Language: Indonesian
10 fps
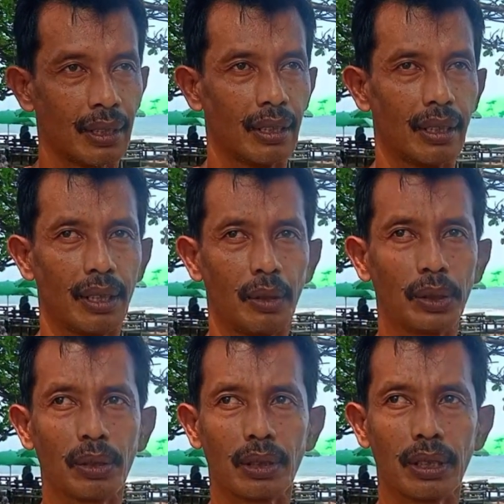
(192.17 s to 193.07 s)
Eh,
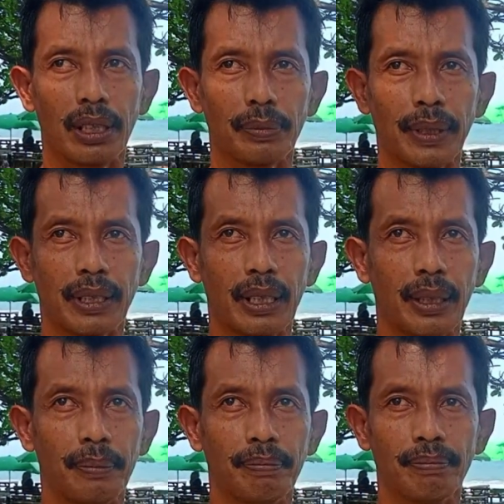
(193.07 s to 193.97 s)
untuk di
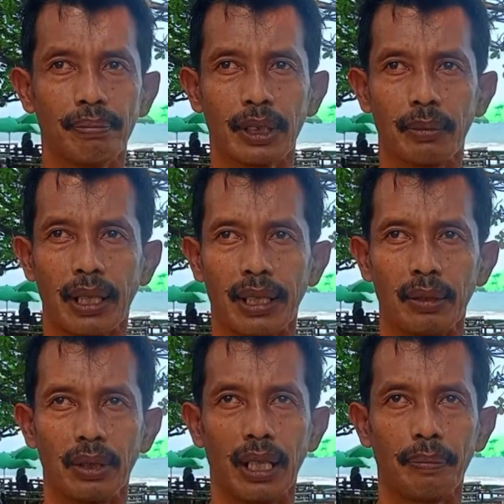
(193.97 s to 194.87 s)
tim kemarin
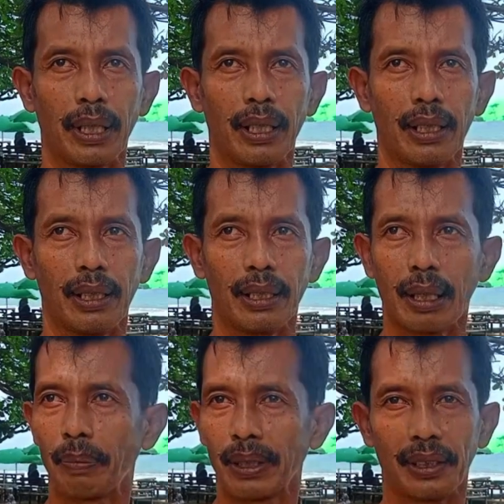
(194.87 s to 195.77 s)
udah Pak
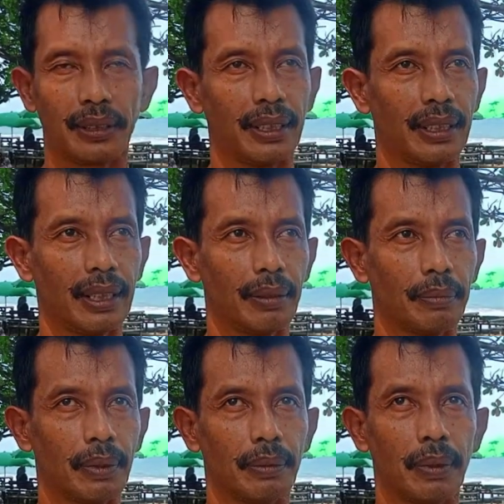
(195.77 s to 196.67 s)
rapat di sini
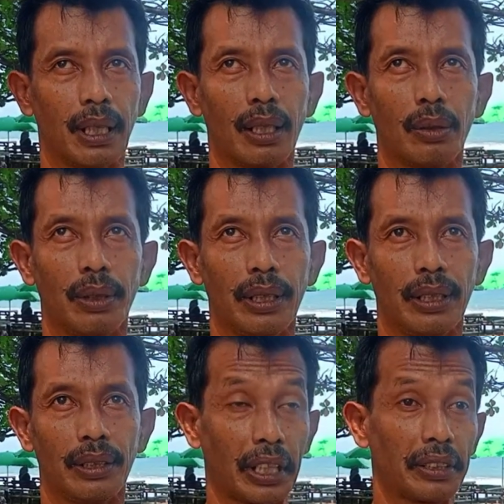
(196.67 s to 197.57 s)

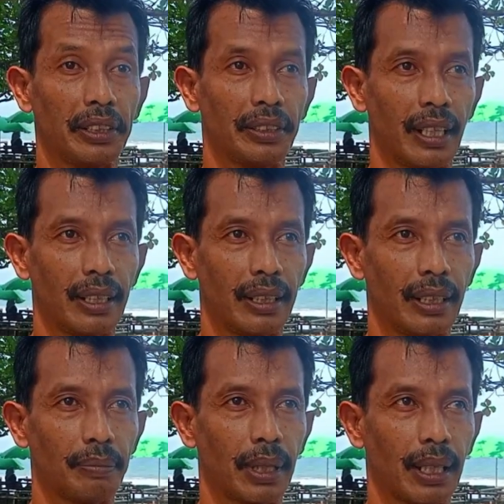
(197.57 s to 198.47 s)
melalui sekdisnya
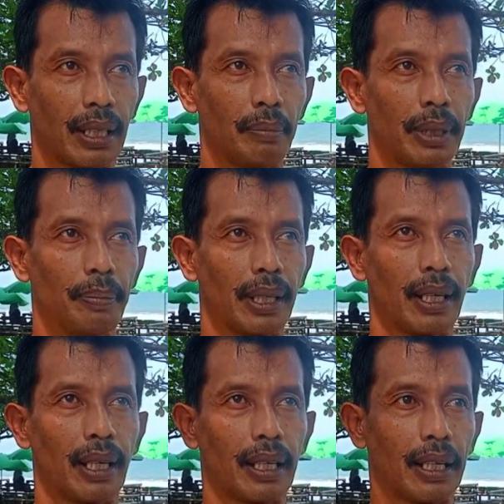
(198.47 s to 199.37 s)
dan hmm. para kabin
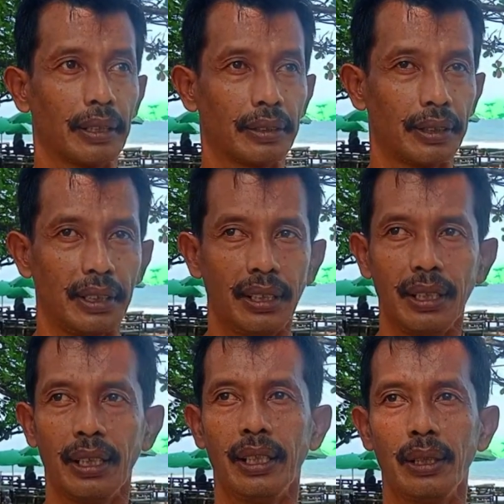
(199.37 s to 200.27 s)
para kasi
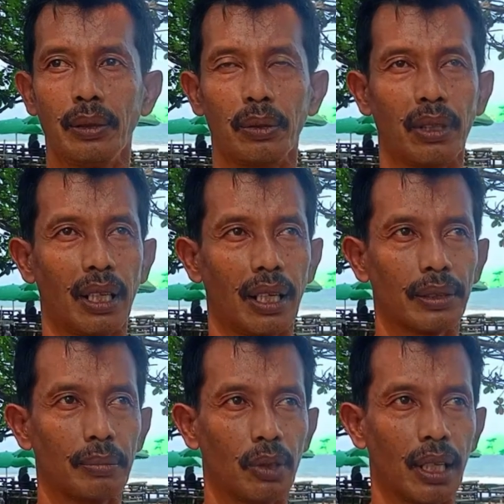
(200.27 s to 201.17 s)
juga
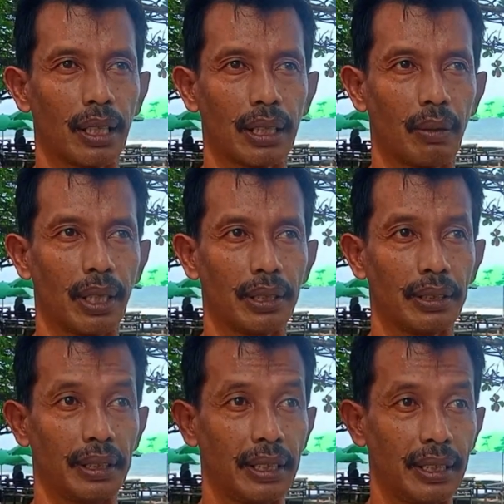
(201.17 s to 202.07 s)
semua karyawan di
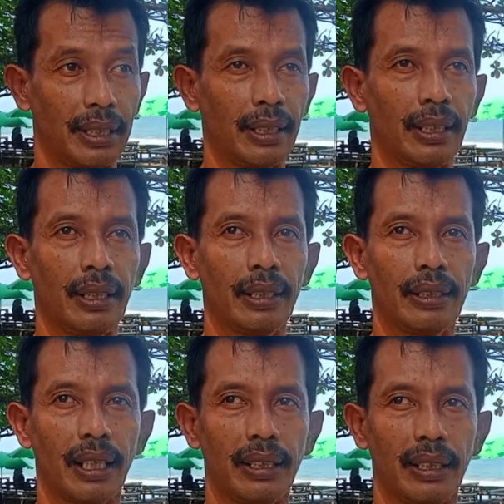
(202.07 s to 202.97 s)
sini
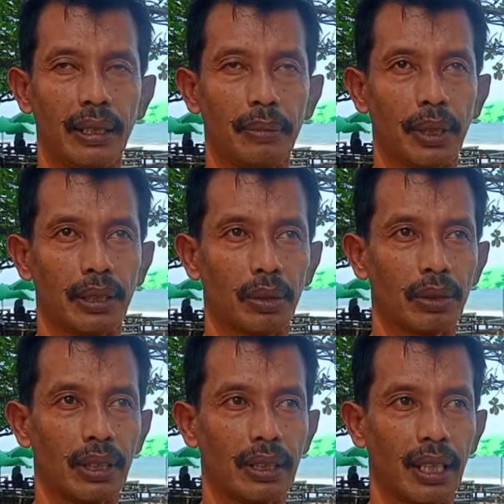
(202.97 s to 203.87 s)
jadi
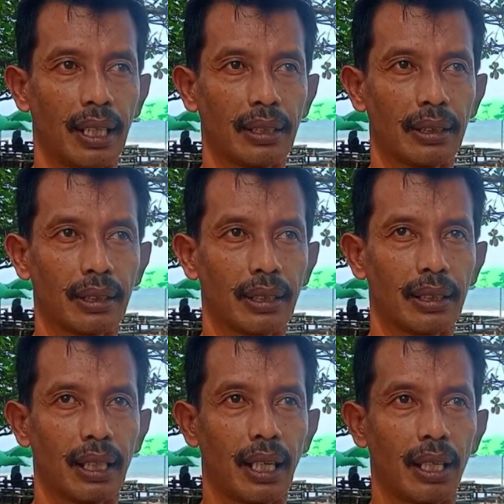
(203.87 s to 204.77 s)
menginstruksikan
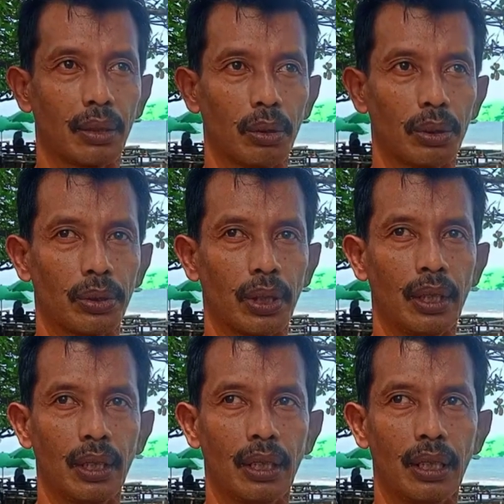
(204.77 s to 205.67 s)
kita harus
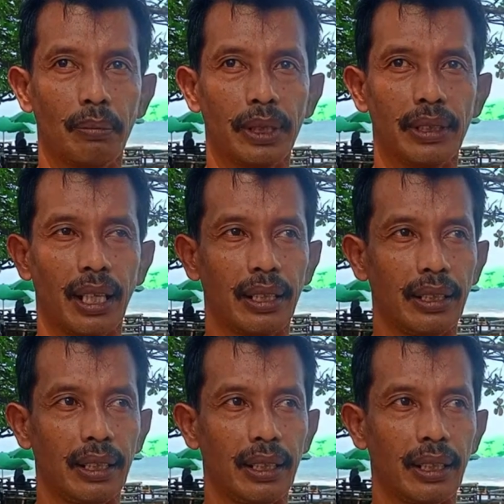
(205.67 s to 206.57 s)
eh, menjadi